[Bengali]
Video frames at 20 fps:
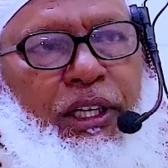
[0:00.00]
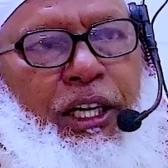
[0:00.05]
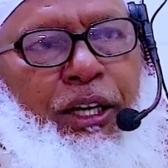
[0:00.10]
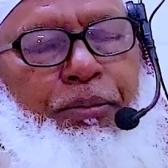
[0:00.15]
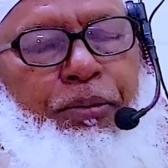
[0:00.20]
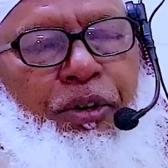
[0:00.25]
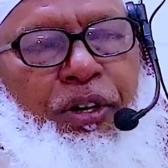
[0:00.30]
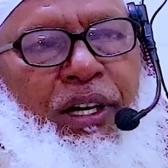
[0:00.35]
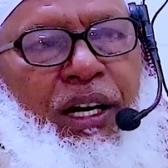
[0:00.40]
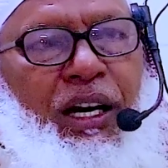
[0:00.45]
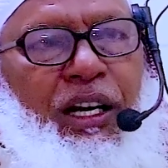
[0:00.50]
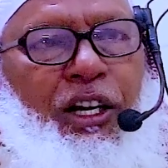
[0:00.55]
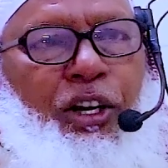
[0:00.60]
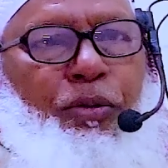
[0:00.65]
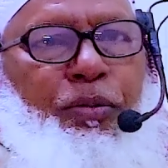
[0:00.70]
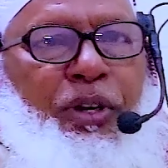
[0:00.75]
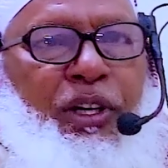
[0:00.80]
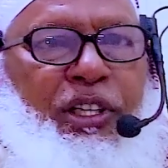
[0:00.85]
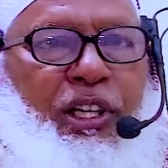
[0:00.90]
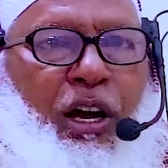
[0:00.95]
এরপরে
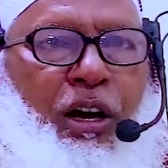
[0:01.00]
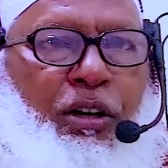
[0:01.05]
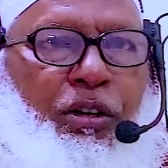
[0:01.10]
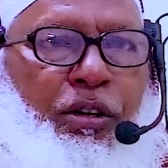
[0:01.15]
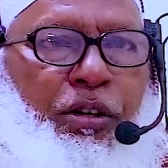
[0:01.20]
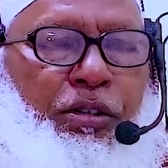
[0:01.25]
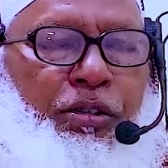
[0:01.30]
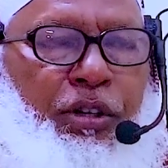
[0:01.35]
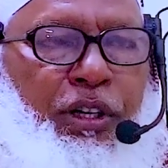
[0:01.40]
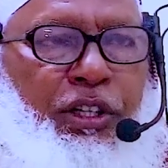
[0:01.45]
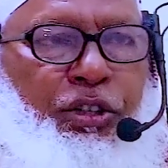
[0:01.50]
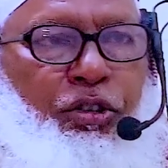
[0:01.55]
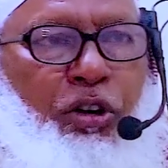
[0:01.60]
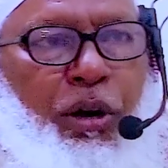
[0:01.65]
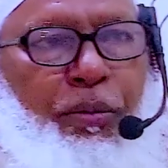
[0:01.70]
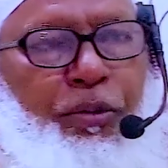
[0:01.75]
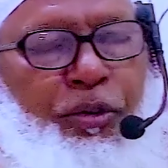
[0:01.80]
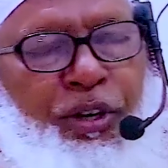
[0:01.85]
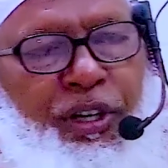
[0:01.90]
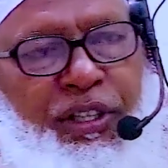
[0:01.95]
আল্লাহর ভয়ে তাক্কল করে
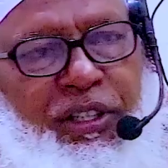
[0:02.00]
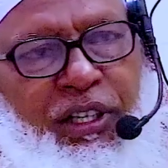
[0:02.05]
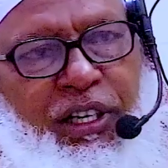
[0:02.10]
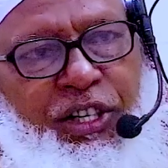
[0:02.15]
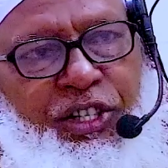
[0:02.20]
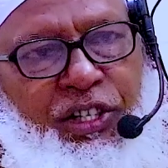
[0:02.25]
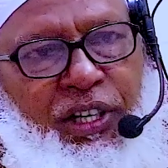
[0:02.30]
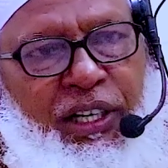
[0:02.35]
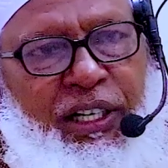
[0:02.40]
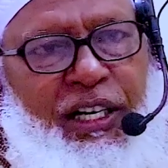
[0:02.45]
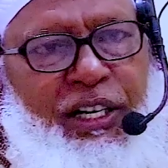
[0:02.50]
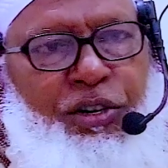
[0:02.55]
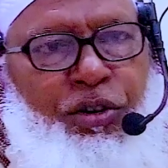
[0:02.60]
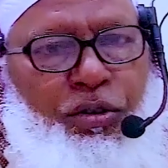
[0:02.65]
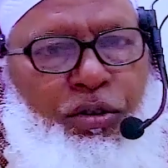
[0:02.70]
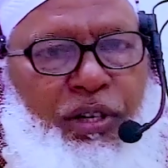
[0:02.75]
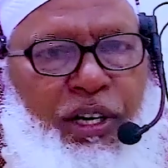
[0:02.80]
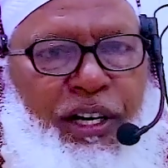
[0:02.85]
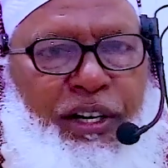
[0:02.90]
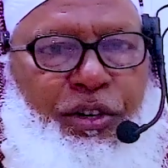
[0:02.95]
দোয়া পরে তিনি সেখানে
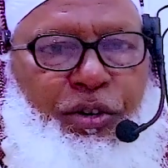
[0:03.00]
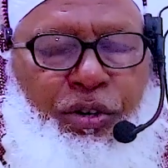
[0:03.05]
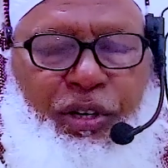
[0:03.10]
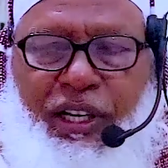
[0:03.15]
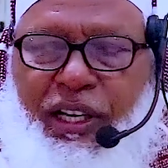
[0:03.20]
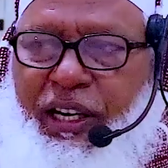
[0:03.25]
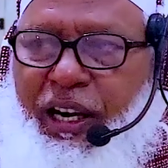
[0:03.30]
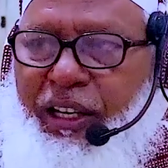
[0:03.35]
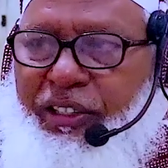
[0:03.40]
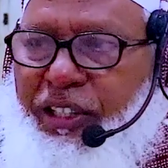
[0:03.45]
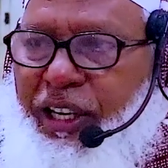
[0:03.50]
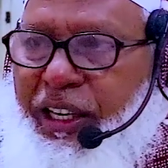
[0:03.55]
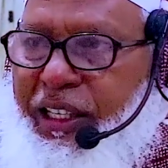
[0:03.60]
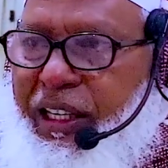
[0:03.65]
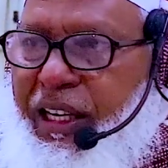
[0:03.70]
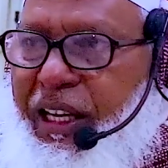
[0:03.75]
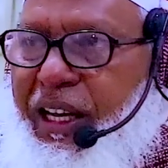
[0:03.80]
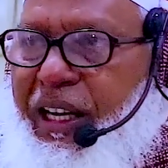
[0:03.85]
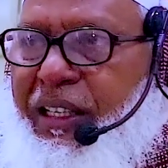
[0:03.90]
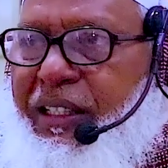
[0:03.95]
ঢুকলেন ঢুকে
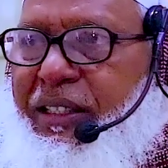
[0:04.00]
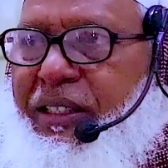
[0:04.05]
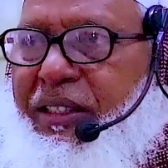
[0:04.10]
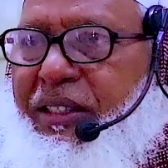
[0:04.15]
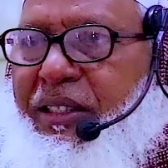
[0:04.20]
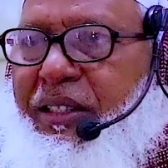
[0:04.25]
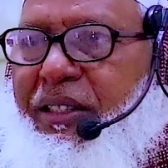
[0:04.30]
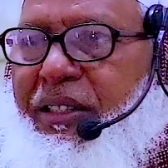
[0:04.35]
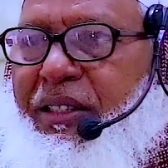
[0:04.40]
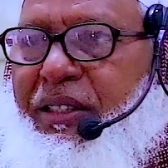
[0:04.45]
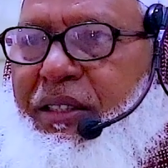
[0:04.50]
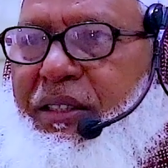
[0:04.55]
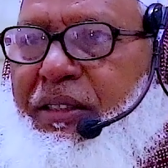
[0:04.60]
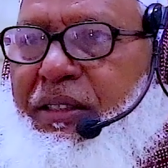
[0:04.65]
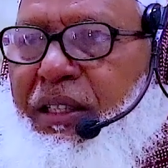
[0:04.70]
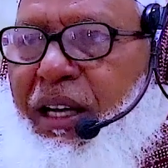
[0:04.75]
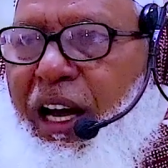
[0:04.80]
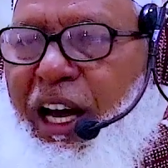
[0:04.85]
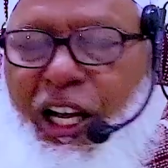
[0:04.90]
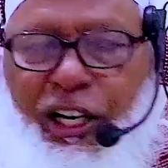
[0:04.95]
রাজাকে
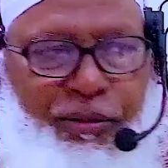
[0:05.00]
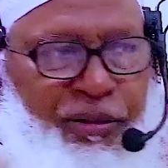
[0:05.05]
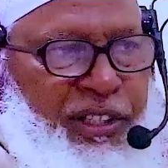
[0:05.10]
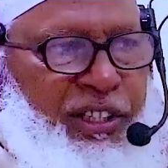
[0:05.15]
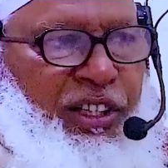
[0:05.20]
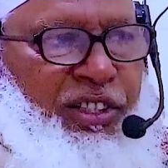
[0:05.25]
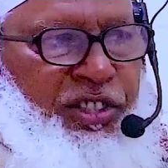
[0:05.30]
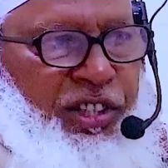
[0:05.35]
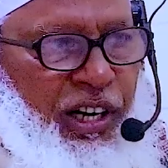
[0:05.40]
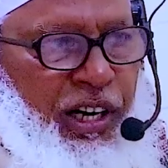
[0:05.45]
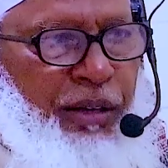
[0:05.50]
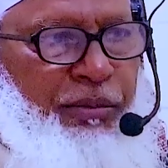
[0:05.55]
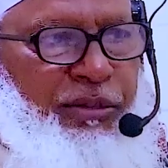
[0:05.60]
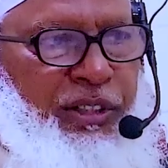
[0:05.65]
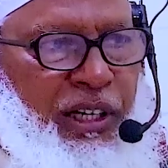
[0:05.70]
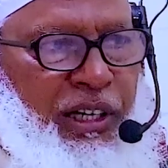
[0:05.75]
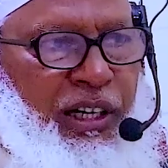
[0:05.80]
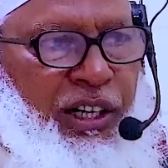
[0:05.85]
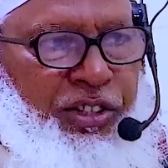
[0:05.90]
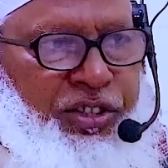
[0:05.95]
আরবিতে সালাম
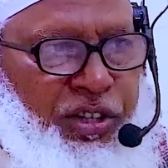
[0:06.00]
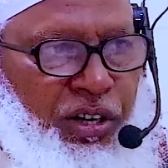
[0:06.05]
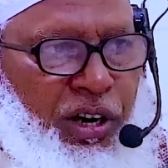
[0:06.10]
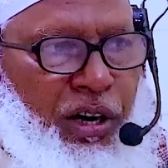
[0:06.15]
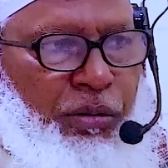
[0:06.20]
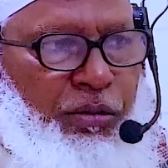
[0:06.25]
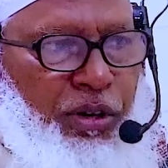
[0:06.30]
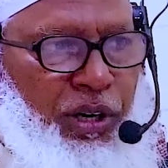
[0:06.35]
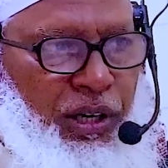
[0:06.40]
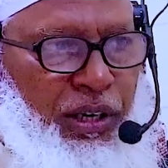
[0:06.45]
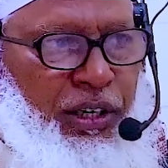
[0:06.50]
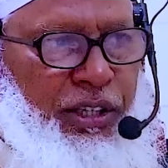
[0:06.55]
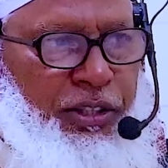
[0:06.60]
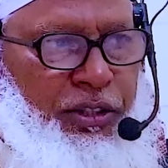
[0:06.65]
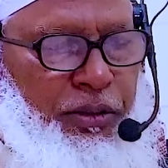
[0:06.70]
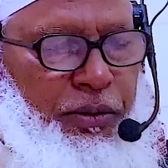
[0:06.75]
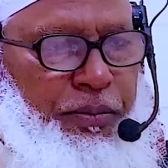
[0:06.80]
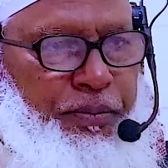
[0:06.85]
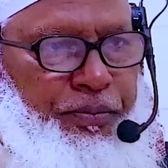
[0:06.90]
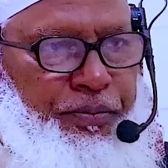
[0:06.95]
দিলেন আসসালামু
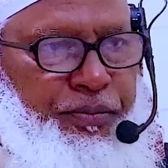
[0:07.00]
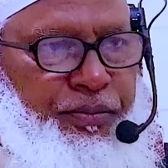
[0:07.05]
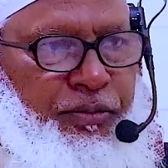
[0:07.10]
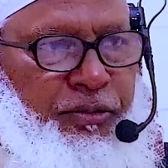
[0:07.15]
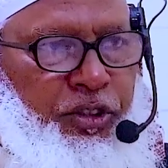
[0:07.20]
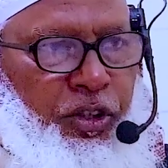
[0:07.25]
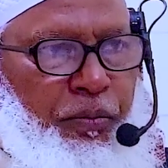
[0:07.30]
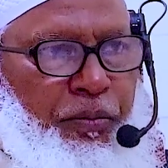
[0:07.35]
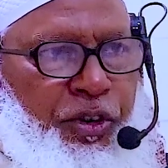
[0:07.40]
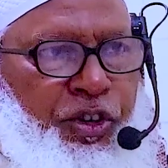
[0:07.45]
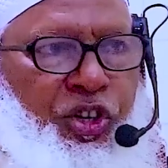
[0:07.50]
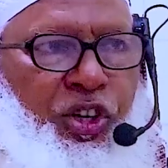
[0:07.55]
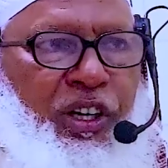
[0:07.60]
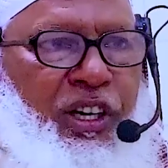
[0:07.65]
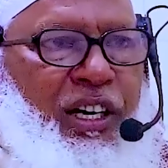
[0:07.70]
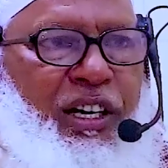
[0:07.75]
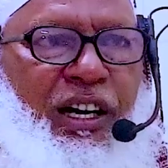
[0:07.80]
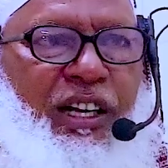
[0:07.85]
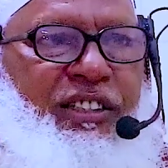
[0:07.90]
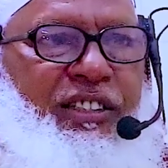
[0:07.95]
আলাইকুম তো
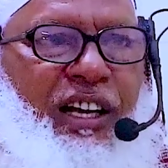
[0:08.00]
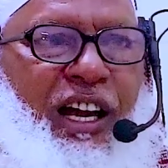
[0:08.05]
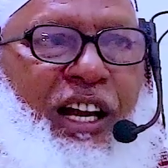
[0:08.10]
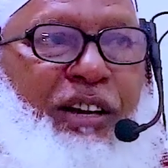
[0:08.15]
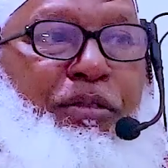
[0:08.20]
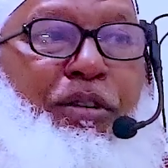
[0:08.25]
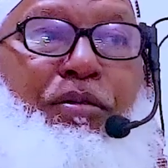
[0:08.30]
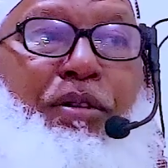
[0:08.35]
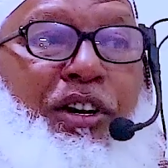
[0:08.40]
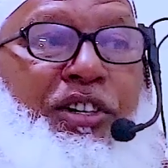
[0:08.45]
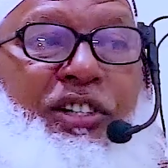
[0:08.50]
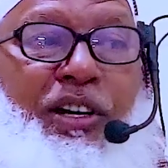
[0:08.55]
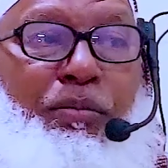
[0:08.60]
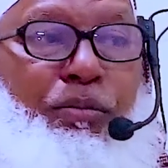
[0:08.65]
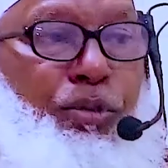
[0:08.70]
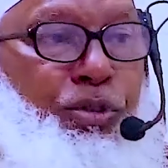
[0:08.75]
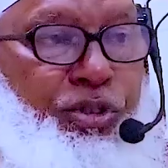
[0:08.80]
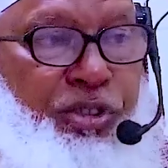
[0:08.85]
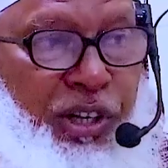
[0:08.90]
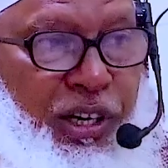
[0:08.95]
মিশরের রাজা আরবি ভাষা
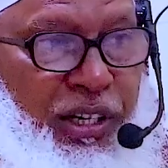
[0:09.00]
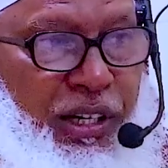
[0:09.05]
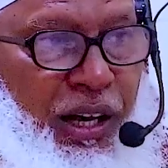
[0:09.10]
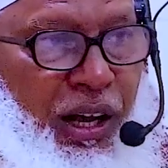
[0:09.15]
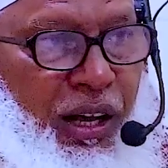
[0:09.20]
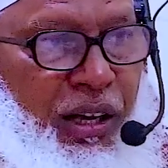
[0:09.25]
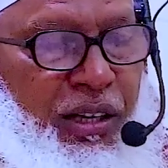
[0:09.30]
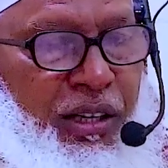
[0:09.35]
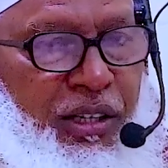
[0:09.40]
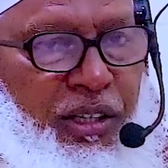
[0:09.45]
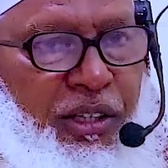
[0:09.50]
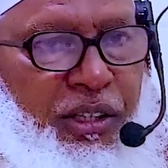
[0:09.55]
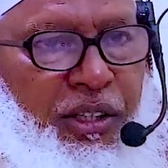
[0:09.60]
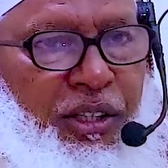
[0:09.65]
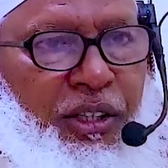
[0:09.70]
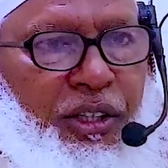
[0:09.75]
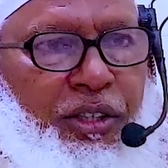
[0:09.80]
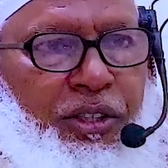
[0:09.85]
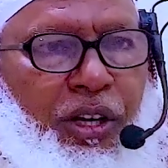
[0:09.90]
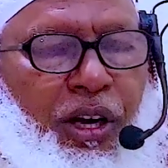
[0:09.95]
বুঝতেন না
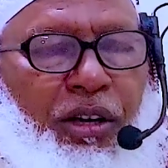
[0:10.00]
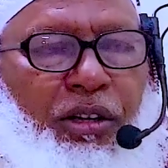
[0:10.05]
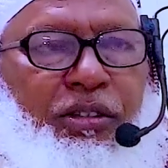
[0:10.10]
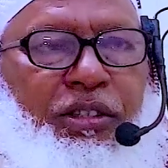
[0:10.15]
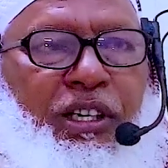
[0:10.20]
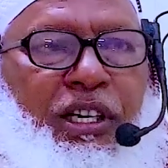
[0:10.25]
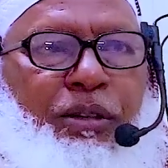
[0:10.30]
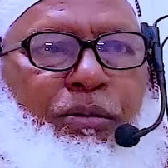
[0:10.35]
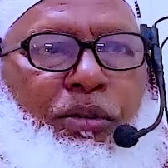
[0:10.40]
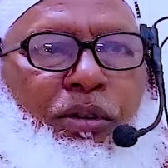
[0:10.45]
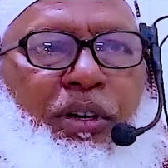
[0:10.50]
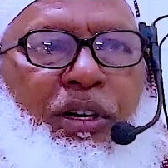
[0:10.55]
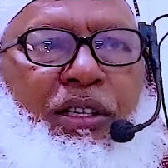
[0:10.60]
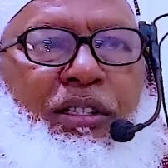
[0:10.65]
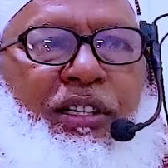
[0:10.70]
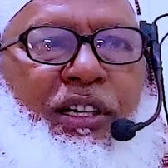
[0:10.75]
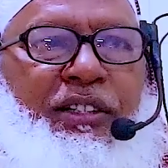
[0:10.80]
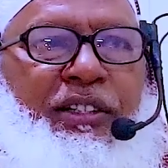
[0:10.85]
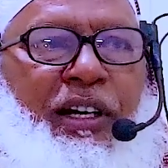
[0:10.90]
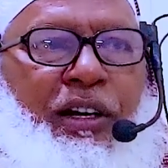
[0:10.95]
তখন তিনি বললেন
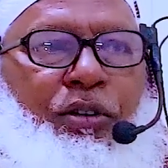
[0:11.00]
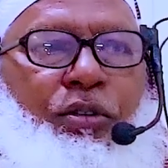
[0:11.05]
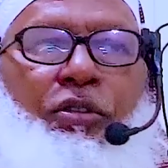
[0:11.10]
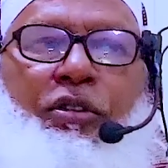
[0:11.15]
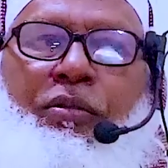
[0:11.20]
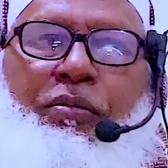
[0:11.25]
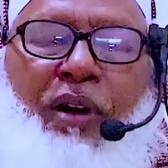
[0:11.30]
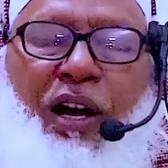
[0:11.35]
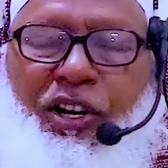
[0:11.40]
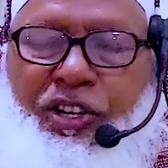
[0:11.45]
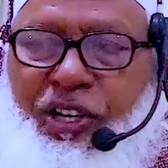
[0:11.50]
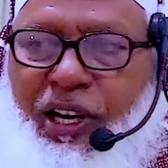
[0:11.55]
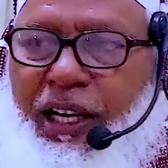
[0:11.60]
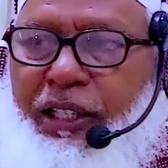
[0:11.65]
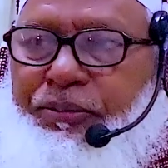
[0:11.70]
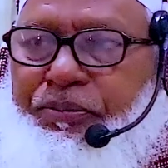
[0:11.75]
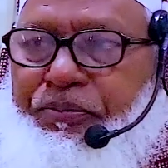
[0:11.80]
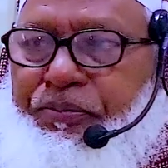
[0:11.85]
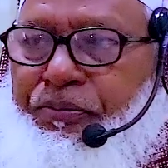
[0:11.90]
যে এটা কোন ভাষা